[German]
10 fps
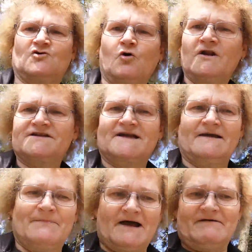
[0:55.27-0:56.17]
Kohle,
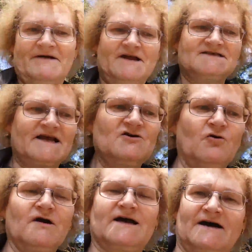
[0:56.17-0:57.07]
wenn man jetzt ein
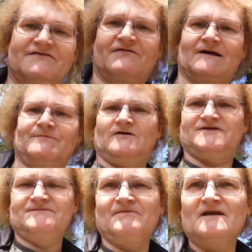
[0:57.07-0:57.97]
Kohlekraftwerk
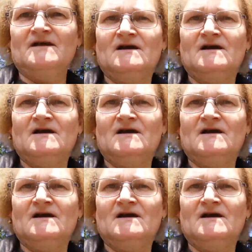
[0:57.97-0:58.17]
baut,